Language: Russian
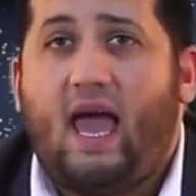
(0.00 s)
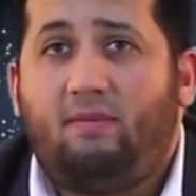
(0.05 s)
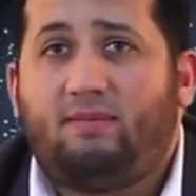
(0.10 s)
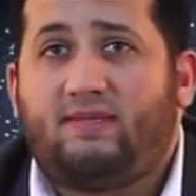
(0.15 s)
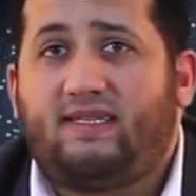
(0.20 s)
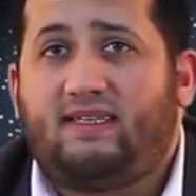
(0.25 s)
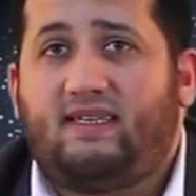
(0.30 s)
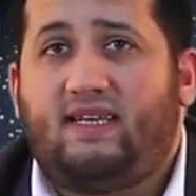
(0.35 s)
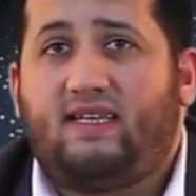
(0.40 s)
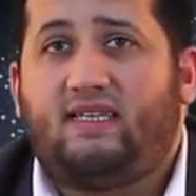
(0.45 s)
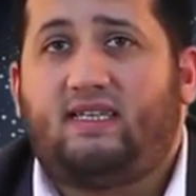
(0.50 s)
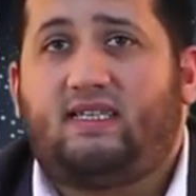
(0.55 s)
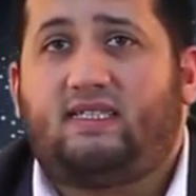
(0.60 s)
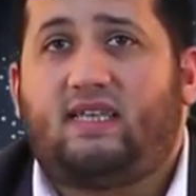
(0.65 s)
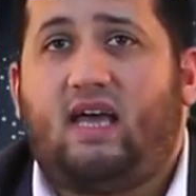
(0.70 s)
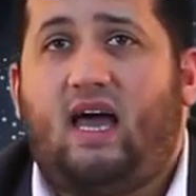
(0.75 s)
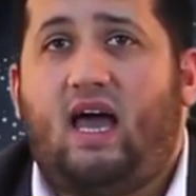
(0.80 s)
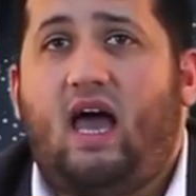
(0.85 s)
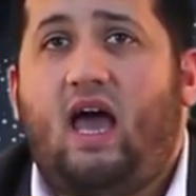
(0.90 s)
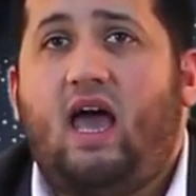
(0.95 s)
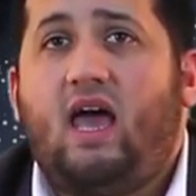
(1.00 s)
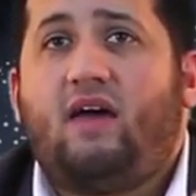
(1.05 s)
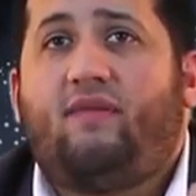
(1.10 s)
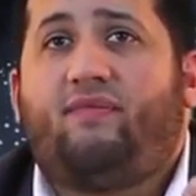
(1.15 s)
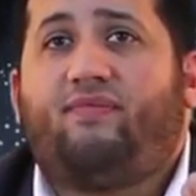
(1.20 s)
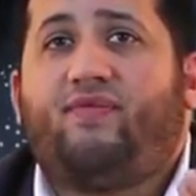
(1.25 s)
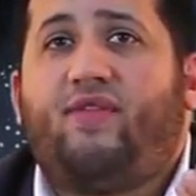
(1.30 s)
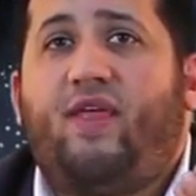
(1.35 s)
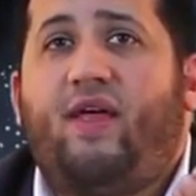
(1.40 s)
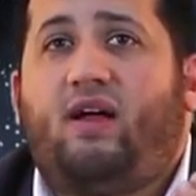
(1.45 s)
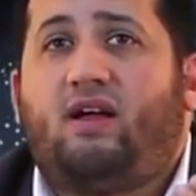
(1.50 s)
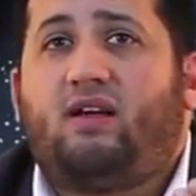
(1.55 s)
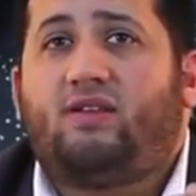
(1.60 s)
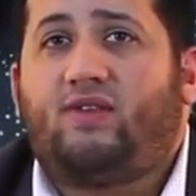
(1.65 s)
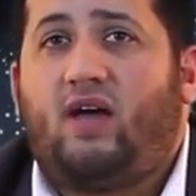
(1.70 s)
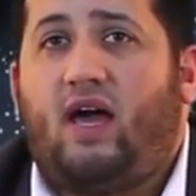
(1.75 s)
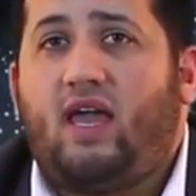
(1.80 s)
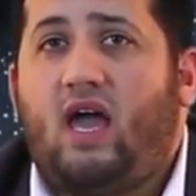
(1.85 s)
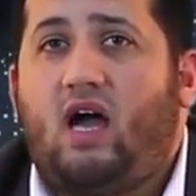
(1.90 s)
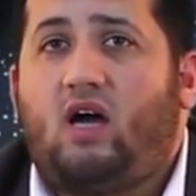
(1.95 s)
В этом случае
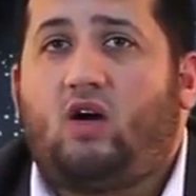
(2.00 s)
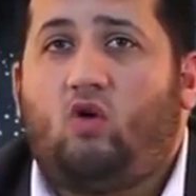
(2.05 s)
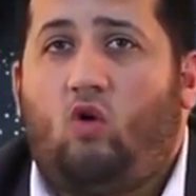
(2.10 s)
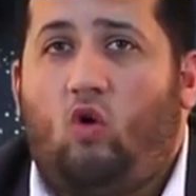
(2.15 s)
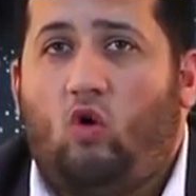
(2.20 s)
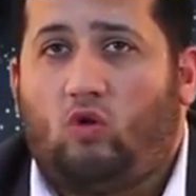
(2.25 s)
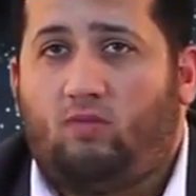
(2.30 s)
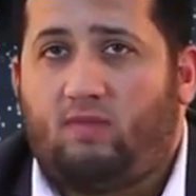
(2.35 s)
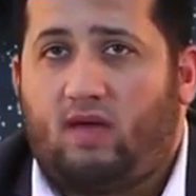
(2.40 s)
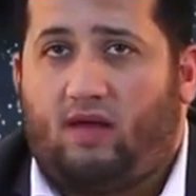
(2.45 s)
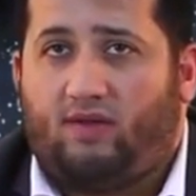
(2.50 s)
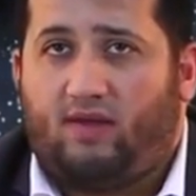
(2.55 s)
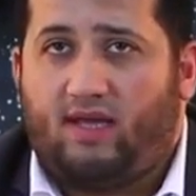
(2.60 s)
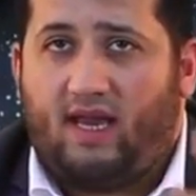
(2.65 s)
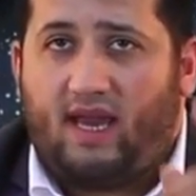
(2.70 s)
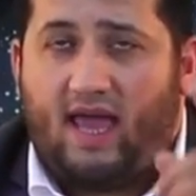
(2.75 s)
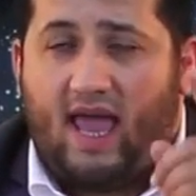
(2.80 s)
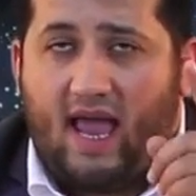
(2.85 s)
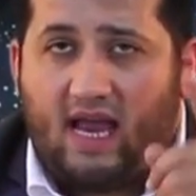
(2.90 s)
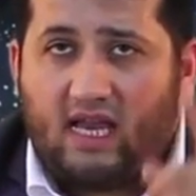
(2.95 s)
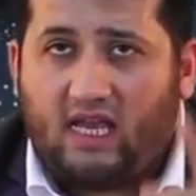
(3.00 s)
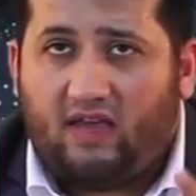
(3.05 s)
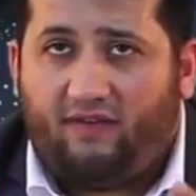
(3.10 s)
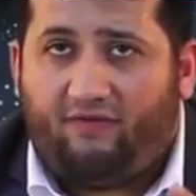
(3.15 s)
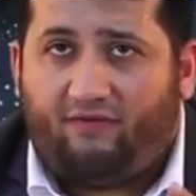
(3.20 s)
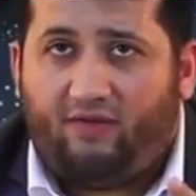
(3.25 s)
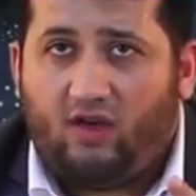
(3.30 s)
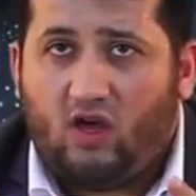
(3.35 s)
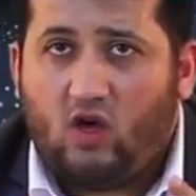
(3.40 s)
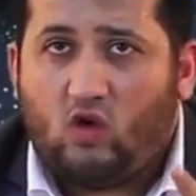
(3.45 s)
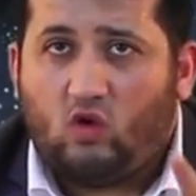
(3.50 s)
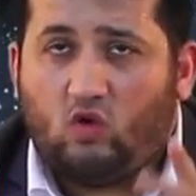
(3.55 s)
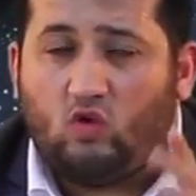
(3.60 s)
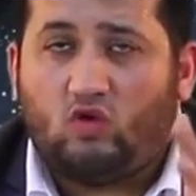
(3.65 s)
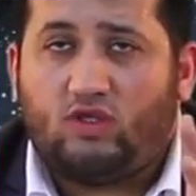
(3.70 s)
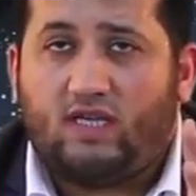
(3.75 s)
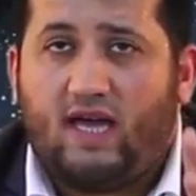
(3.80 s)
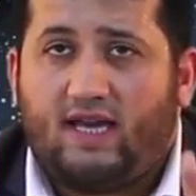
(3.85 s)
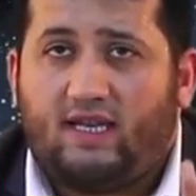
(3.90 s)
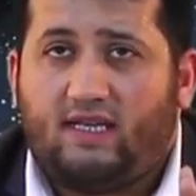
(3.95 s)
произойдет
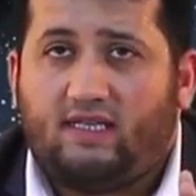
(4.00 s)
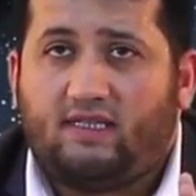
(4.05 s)
меддуль-мунфасль.